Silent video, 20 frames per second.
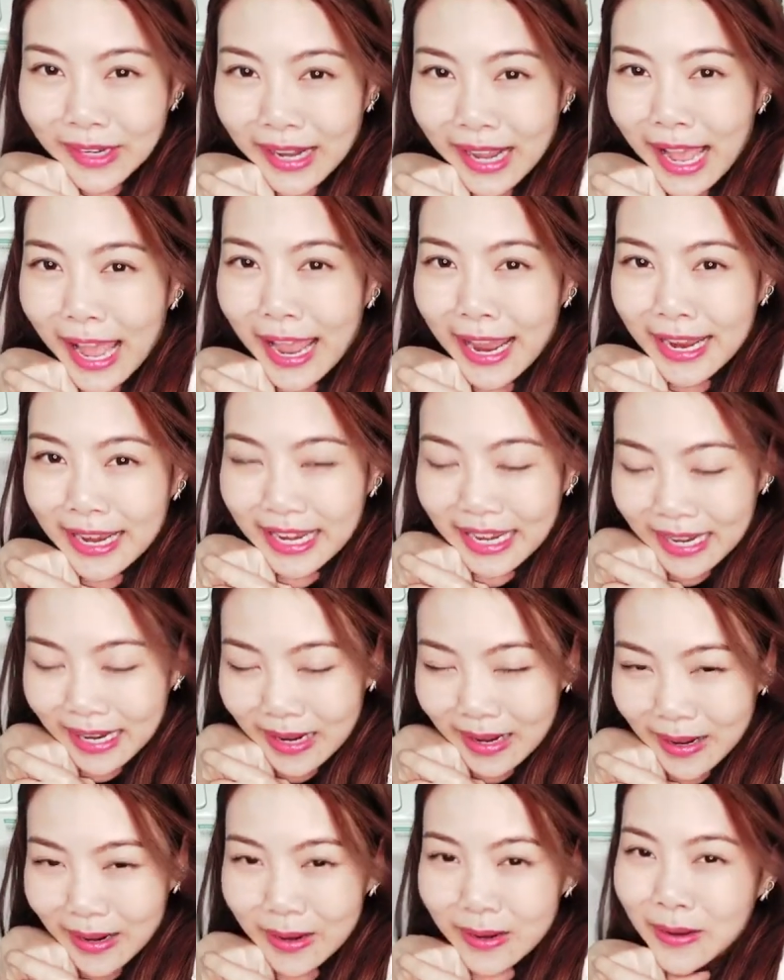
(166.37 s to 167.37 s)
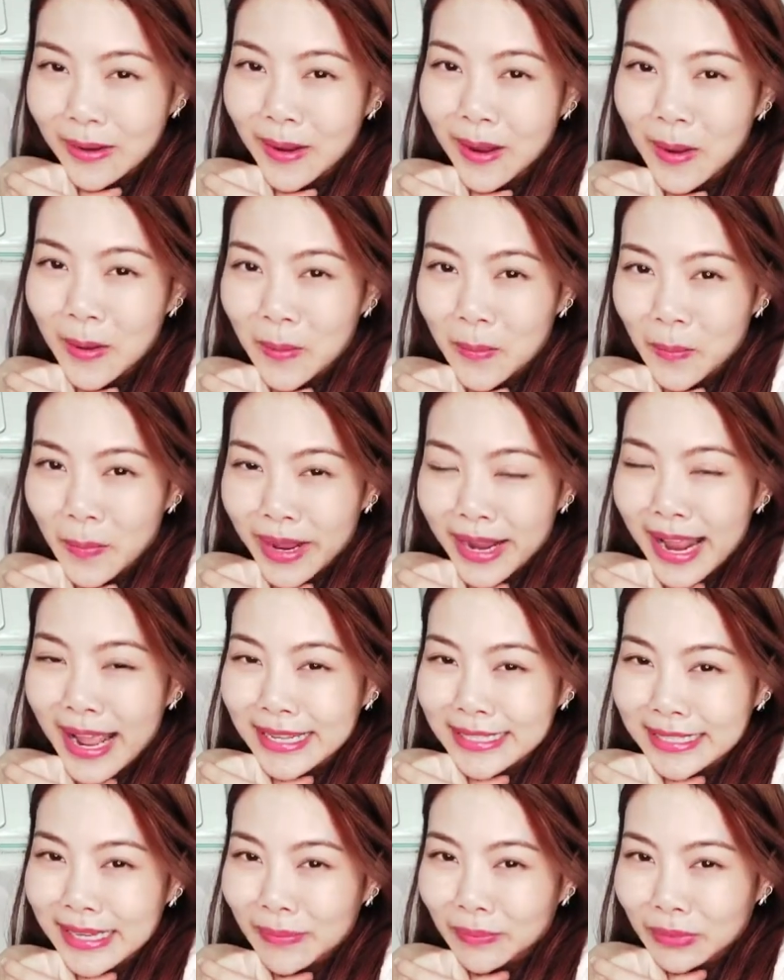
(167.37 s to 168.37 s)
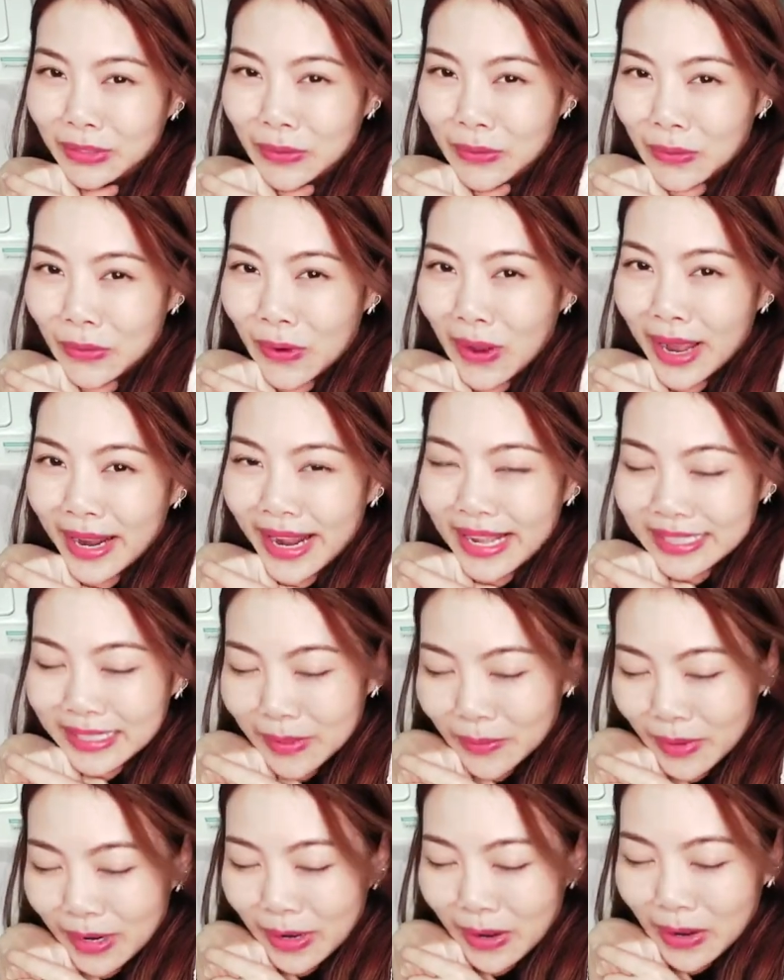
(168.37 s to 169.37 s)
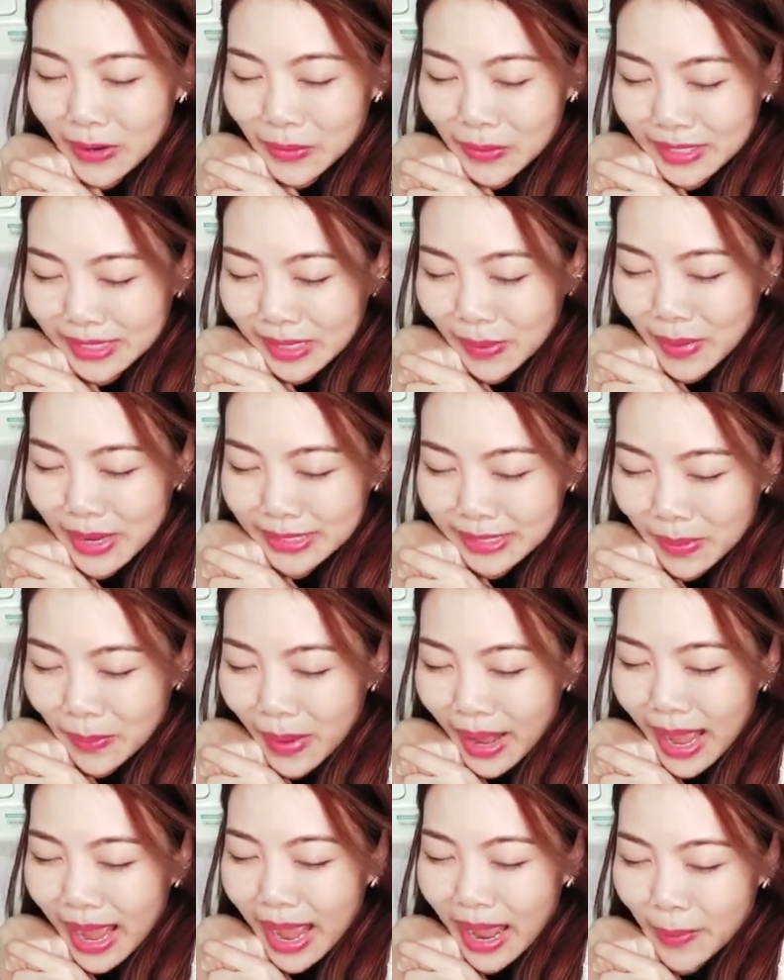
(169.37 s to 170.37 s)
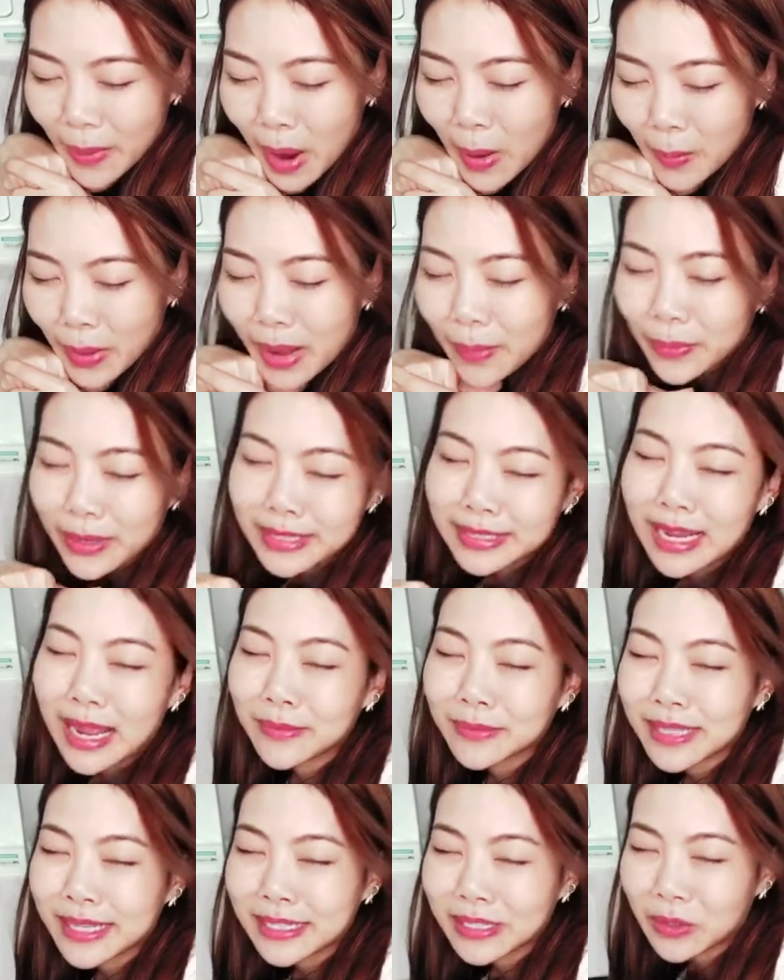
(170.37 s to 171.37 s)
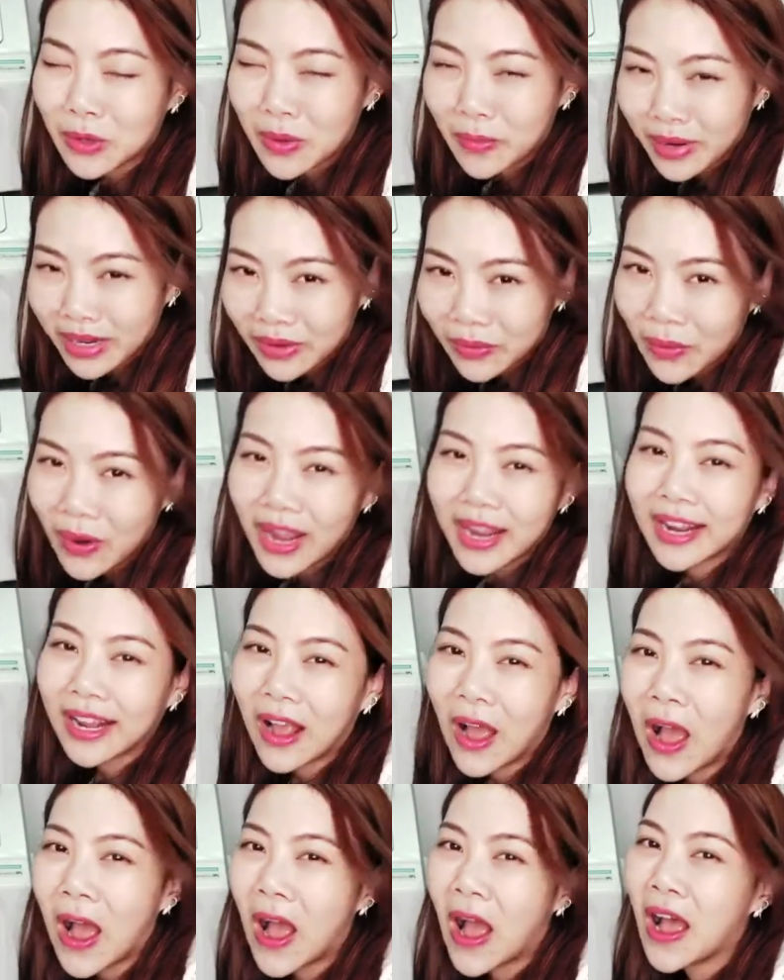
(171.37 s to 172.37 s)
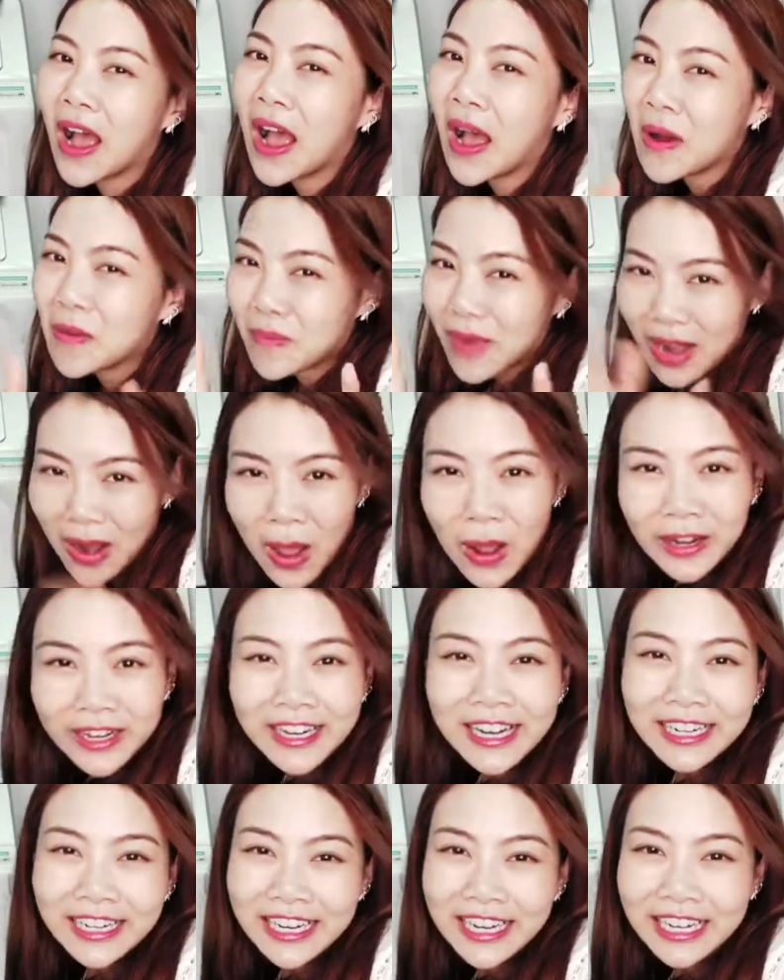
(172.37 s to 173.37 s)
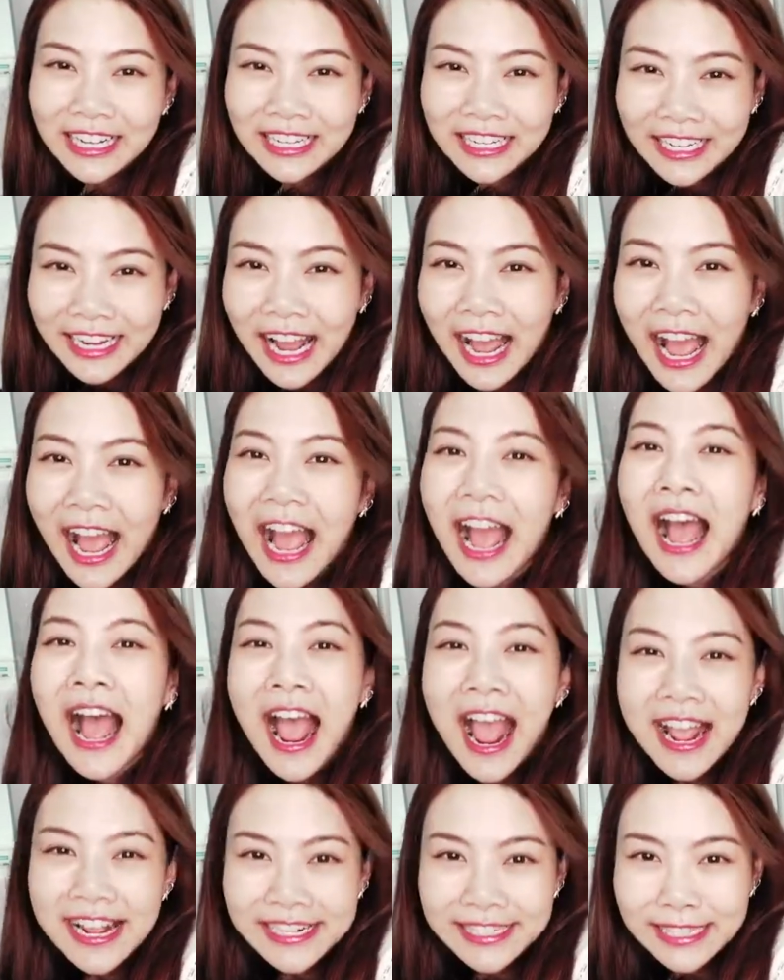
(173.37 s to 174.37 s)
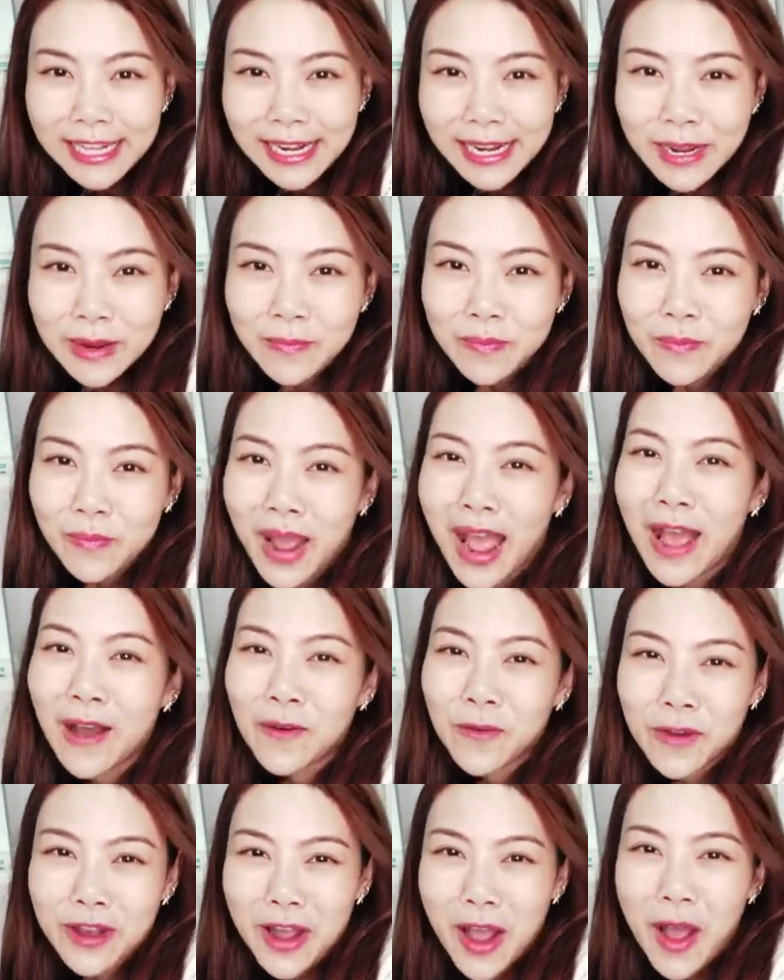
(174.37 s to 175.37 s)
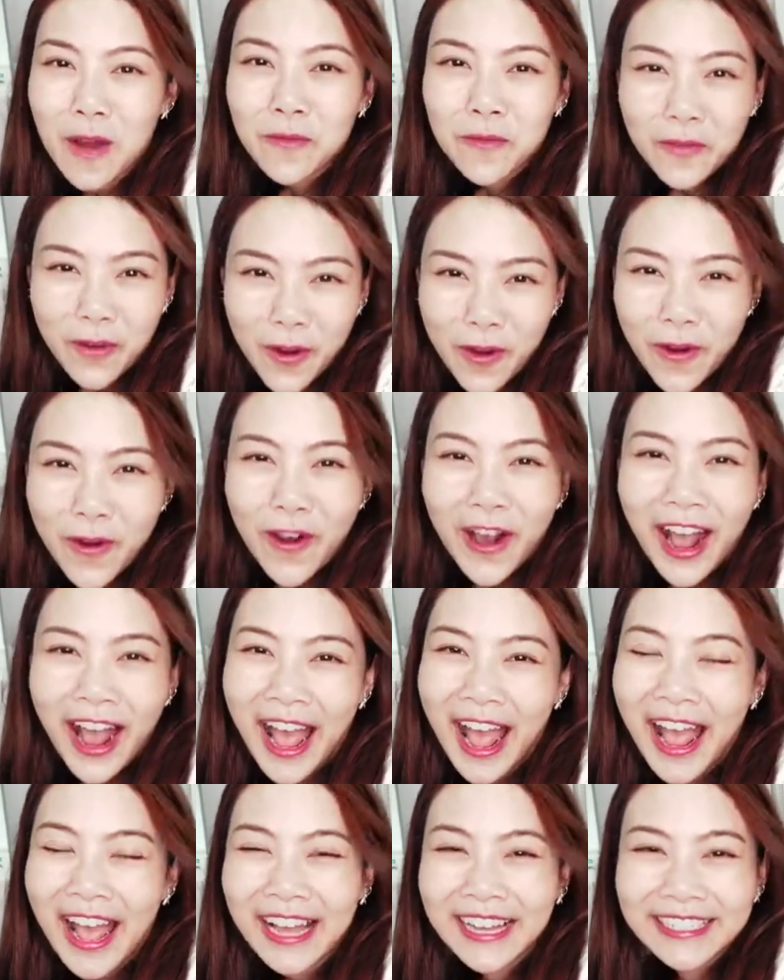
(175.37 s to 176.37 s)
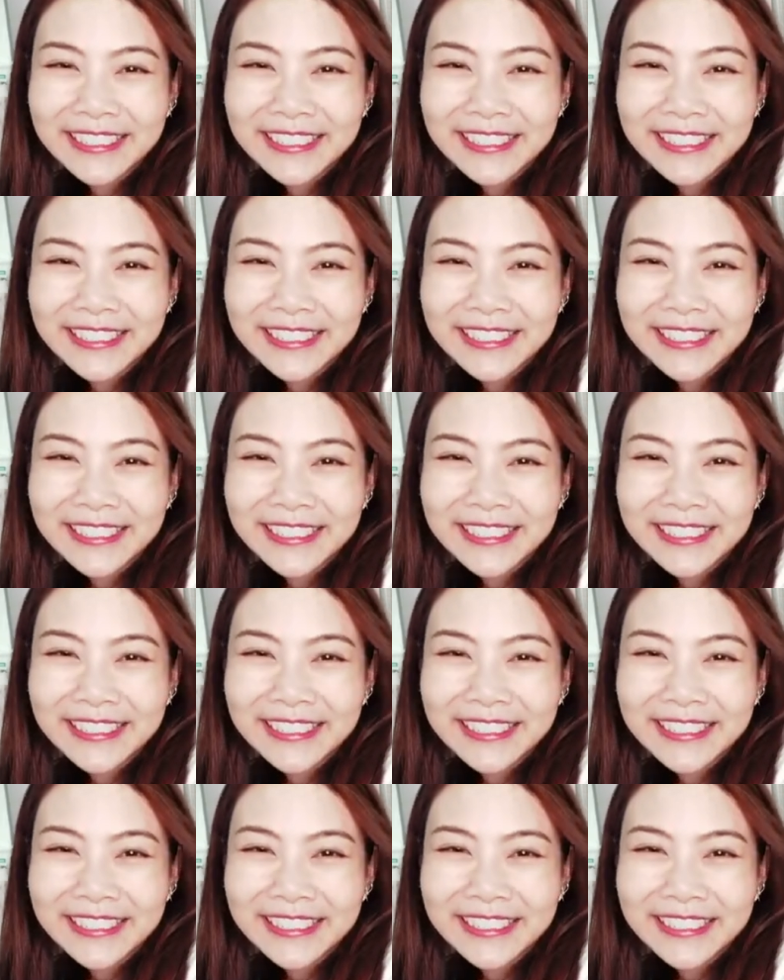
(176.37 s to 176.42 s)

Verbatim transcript: ใครที่ไม่อยากเจ็บตัว อยากจะมานอนนวดสบายๆพร้อมกับกระชับสัดส่วนไปด้วย ก็มาลองเครื่องนี้กันเลยค่ะ iSlim Power of 4ค่ะ